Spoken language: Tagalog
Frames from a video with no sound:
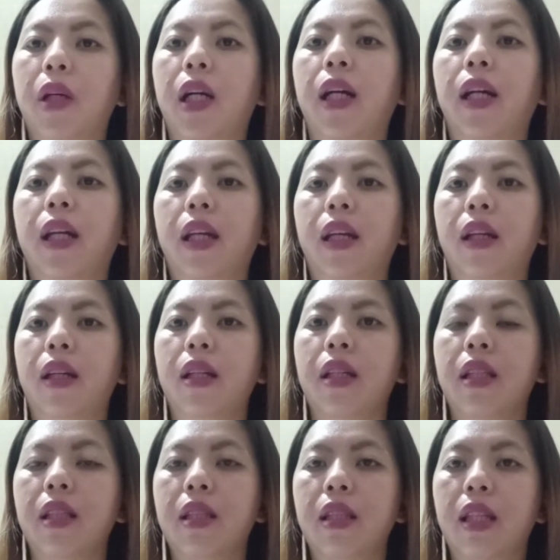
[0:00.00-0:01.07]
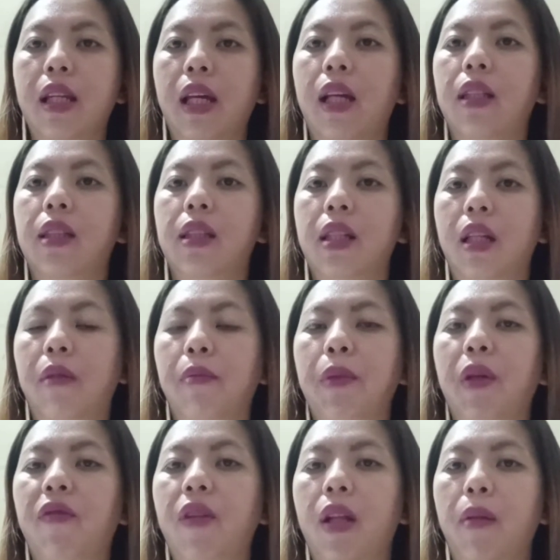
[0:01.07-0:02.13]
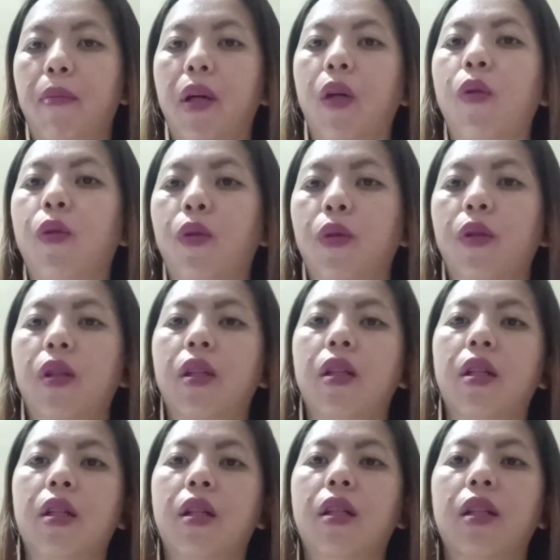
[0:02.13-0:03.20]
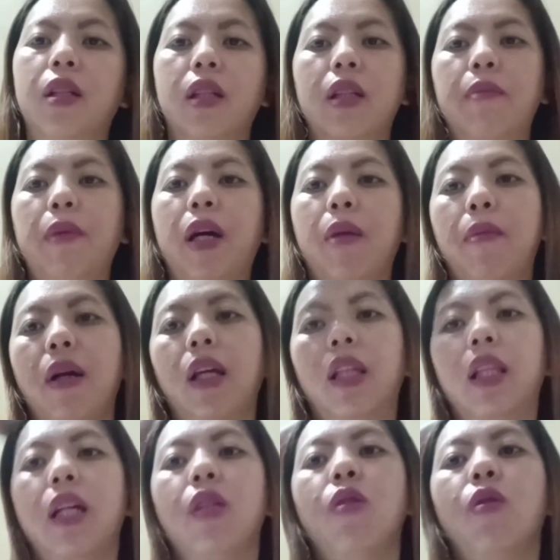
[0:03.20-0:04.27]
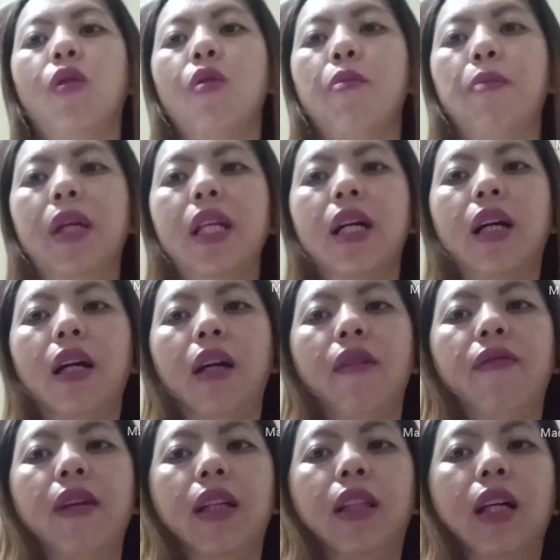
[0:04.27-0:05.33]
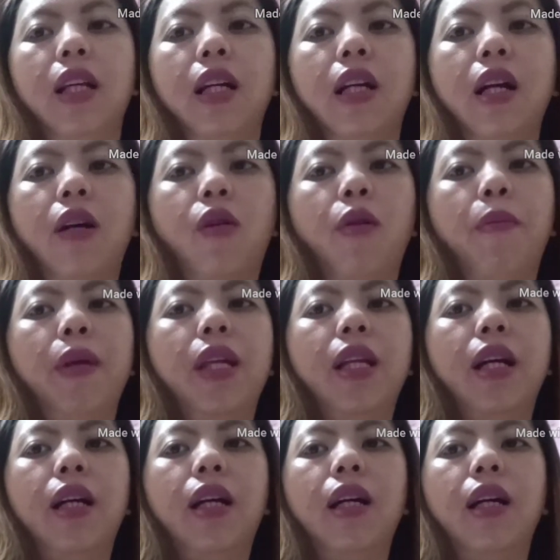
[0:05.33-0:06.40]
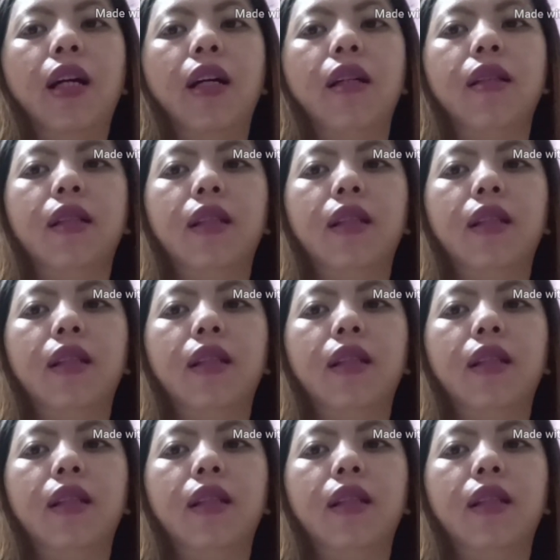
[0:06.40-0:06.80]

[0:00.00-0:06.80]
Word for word: by the next na mag-film ako para makita nyo yung pinaka-effect talaga or pinaka-light